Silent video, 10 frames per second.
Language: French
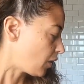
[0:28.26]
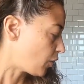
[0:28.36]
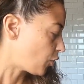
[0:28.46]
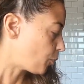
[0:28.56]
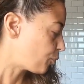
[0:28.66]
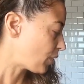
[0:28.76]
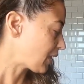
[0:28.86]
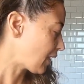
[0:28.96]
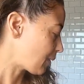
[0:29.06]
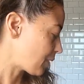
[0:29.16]
Euh, pour
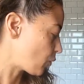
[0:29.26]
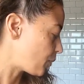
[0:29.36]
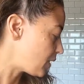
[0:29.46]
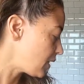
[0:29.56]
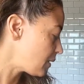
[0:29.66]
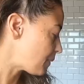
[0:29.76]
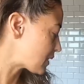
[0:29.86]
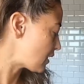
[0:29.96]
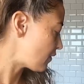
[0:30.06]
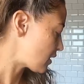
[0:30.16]
être avec mes copines,
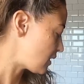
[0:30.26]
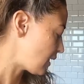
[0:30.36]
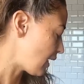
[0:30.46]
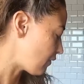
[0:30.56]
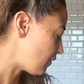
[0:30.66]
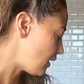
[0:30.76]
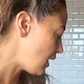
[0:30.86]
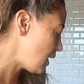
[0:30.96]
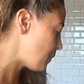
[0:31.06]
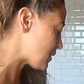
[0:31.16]
parce qu'il y a Virginie qui est
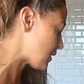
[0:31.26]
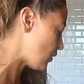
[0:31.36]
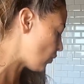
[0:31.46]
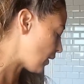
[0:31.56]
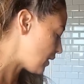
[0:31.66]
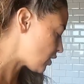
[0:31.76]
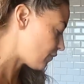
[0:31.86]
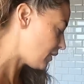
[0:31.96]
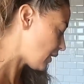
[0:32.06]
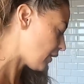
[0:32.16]
arrivée, parce qu'il y a Lorraine, j'ai
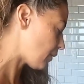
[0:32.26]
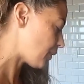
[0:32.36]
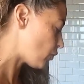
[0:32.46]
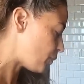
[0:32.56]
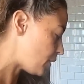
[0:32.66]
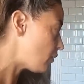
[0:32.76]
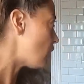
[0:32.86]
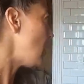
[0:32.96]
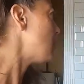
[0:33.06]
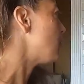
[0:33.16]
envie d'être avec mes copines,
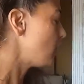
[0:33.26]
voilà,